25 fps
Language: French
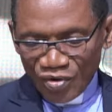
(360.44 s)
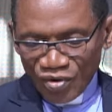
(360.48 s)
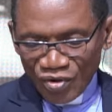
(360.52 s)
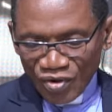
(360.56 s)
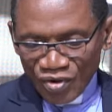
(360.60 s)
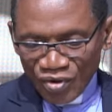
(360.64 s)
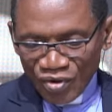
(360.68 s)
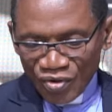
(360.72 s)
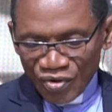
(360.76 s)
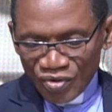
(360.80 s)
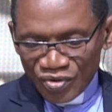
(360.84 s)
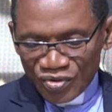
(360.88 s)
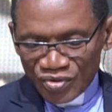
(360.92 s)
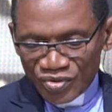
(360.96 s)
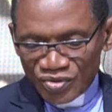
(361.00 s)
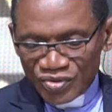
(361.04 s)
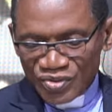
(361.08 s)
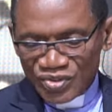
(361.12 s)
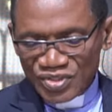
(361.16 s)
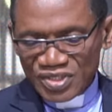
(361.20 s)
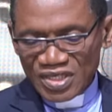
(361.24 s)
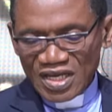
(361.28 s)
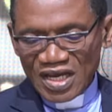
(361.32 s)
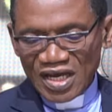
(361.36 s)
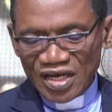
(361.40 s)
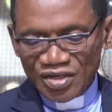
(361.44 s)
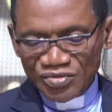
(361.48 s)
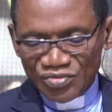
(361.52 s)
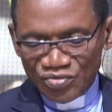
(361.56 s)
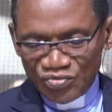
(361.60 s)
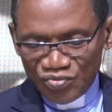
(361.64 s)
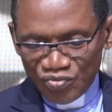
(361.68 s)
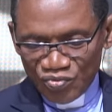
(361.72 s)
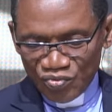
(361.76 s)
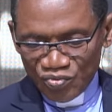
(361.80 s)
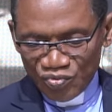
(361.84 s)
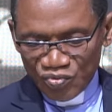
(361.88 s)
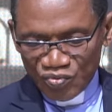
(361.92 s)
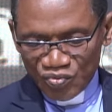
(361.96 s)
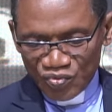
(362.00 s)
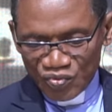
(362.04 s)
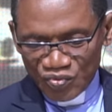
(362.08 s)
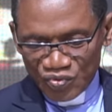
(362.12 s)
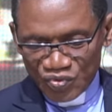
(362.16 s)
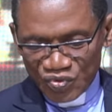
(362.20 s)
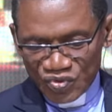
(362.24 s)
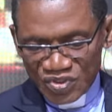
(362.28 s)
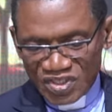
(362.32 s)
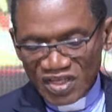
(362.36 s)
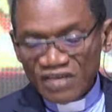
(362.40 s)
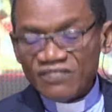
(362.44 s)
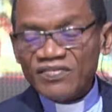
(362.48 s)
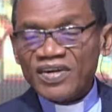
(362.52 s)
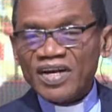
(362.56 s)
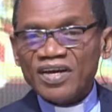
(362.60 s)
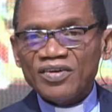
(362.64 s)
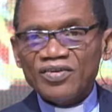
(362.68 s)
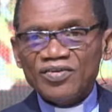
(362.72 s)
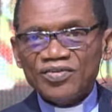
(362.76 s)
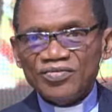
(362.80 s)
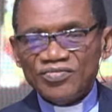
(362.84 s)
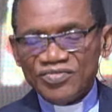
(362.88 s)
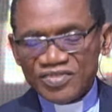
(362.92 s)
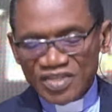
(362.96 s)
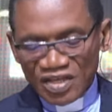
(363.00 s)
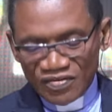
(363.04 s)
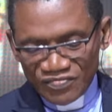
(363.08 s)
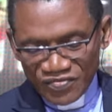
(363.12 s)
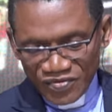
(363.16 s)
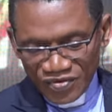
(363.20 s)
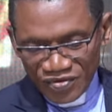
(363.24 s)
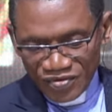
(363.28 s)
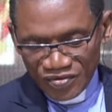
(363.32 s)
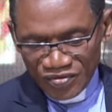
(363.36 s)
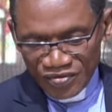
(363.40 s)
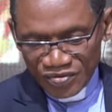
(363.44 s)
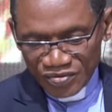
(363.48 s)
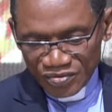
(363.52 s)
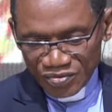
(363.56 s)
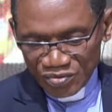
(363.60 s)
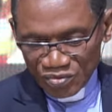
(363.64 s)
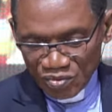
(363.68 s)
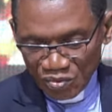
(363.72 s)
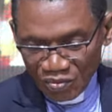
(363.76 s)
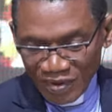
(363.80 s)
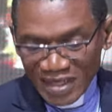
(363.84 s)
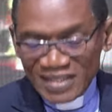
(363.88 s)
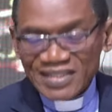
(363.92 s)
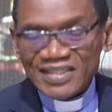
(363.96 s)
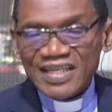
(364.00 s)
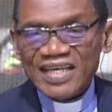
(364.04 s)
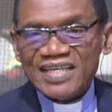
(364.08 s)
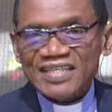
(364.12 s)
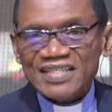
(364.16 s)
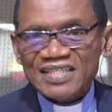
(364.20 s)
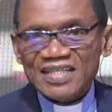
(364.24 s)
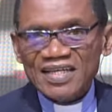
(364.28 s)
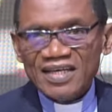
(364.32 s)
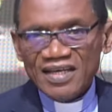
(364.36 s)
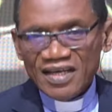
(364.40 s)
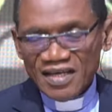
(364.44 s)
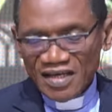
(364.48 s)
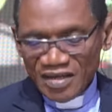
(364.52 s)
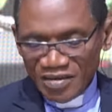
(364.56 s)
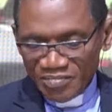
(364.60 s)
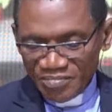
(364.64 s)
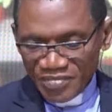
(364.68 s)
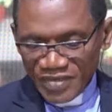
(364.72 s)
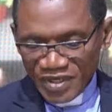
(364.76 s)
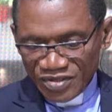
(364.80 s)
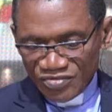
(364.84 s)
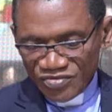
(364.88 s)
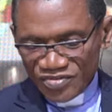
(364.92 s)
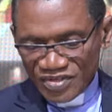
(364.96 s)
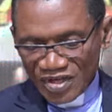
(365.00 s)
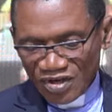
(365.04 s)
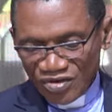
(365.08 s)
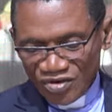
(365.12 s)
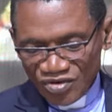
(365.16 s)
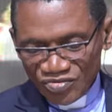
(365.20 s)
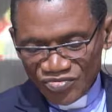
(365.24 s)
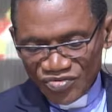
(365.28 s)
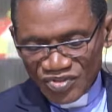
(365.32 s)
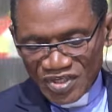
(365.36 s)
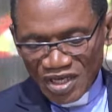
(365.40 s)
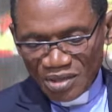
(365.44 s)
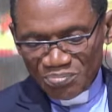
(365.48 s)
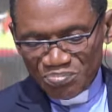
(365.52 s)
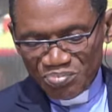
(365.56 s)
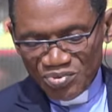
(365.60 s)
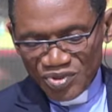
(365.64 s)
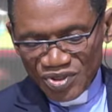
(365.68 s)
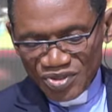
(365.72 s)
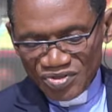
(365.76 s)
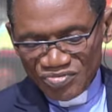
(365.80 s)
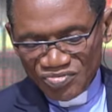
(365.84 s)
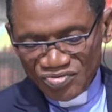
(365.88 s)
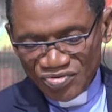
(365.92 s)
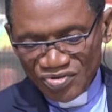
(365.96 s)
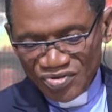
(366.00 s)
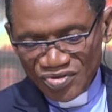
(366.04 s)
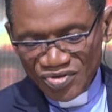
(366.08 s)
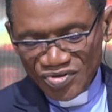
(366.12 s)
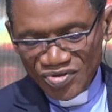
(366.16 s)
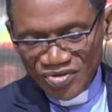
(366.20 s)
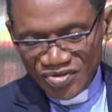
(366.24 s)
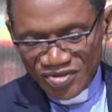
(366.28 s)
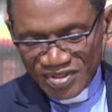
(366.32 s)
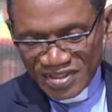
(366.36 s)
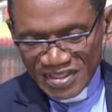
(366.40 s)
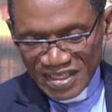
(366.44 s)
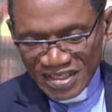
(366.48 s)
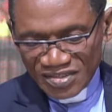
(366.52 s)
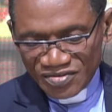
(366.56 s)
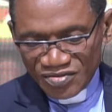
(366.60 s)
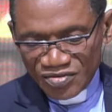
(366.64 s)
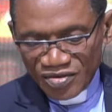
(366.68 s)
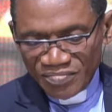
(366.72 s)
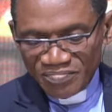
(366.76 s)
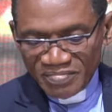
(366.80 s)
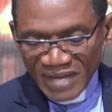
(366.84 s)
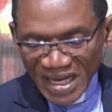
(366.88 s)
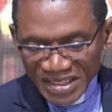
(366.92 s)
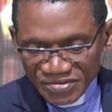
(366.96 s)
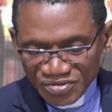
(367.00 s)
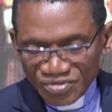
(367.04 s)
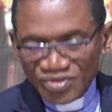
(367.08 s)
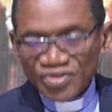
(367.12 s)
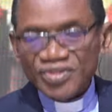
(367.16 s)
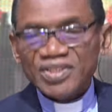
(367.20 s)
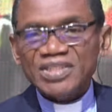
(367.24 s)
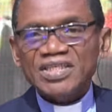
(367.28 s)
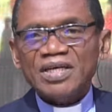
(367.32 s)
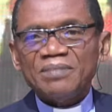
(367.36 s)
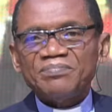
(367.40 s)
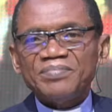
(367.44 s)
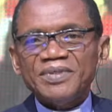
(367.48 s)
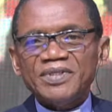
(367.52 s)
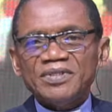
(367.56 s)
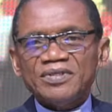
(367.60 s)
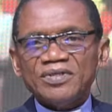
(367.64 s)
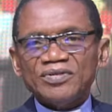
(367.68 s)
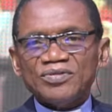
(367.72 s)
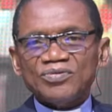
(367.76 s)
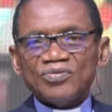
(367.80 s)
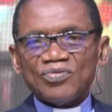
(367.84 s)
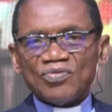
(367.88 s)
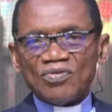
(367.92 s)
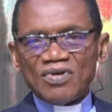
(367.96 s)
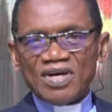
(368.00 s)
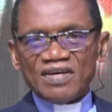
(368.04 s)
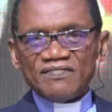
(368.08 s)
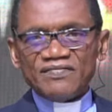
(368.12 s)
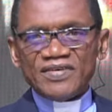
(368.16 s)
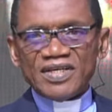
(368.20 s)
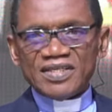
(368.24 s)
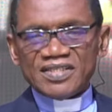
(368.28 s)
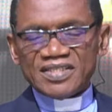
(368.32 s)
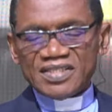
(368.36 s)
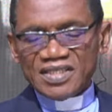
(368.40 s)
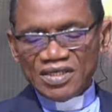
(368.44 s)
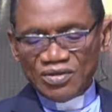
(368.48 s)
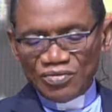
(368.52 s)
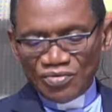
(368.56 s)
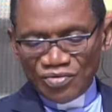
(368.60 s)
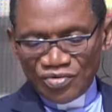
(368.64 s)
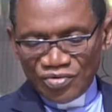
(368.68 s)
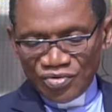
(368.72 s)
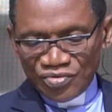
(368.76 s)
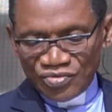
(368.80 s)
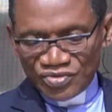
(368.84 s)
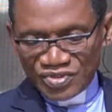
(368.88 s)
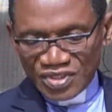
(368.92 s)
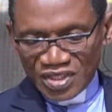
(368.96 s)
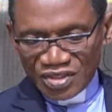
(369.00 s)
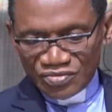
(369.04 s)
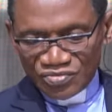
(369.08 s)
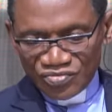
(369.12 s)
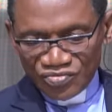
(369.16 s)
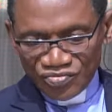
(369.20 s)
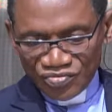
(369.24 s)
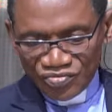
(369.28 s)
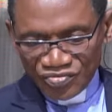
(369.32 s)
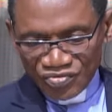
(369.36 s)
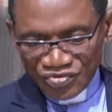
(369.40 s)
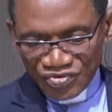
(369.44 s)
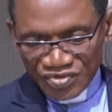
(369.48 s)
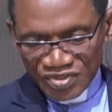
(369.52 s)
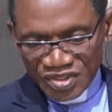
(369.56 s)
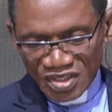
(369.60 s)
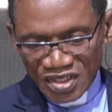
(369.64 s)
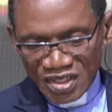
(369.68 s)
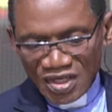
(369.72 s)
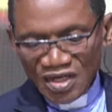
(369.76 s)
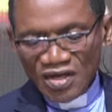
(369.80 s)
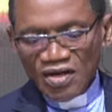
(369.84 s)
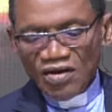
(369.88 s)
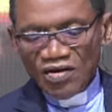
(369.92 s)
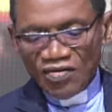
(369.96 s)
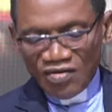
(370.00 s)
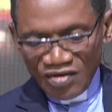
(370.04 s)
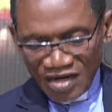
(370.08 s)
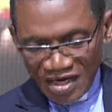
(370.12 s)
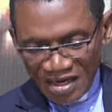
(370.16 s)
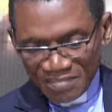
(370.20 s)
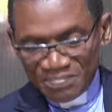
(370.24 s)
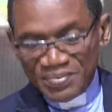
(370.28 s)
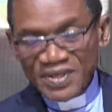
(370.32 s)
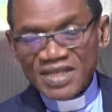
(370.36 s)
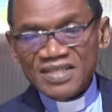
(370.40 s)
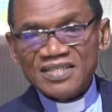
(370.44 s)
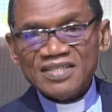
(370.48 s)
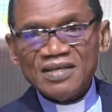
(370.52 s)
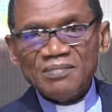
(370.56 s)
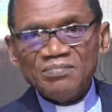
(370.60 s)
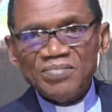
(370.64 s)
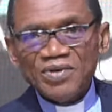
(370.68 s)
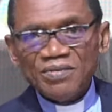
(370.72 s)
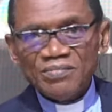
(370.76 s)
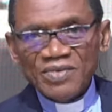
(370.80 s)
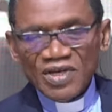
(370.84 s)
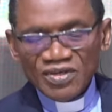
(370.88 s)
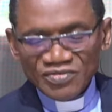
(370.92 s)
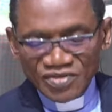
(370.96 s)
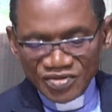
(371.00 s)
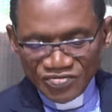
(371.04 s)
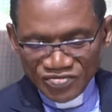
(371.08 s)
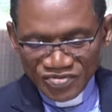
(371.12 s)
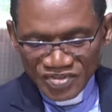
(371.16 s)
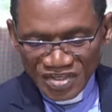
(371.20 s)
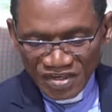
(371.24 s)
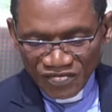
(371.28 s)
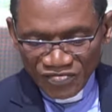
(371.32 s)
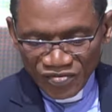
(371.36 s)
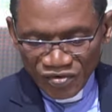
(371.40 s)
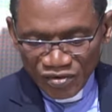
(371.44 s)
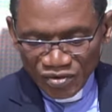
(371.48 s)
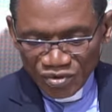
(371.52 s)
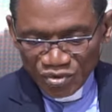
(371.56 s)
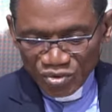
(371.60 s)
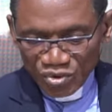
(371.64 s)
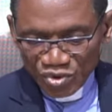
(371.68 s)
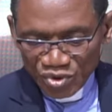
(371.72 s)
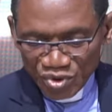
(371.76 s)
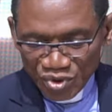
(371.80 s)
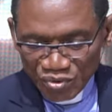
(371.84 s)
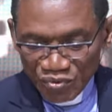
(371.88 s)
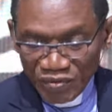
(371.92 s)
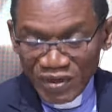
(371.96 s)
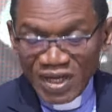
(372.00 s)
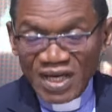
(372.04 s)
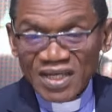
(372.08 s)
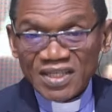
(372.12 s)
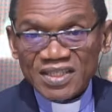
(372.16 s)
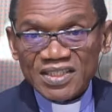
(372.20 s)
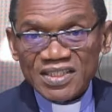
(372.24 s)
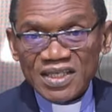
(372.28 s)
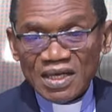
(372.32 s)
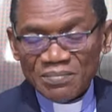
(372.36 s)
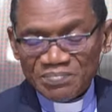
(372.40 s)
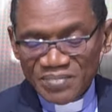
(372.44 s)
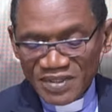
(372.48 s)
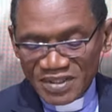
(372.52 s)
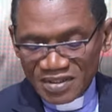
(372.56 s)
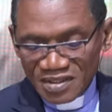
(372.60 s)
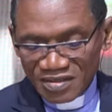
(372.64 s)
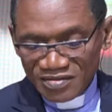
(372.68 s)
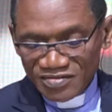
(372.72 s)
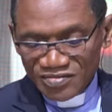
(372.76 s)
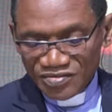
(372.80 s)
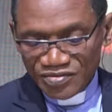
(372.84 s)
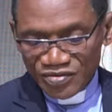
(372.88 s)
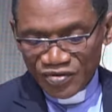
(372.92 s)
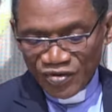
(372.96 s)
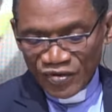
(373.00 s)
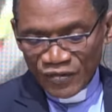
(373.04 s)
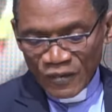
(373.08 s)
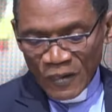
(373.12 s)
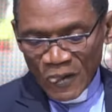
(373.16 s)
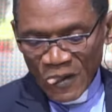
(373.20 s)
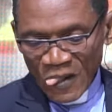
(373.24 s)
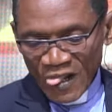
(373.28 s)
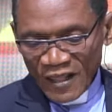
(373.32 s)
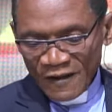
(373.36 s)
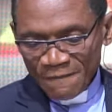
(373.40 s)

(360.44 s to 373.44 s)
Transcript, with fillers: 11 à 12. C'est vrai que nous avons trois tests, mais nous allons nous appuyer sur le test de Matthieu chapitre 3, versets 11 à 12. On rappelle simplement que nous avons Joël chapitre 2,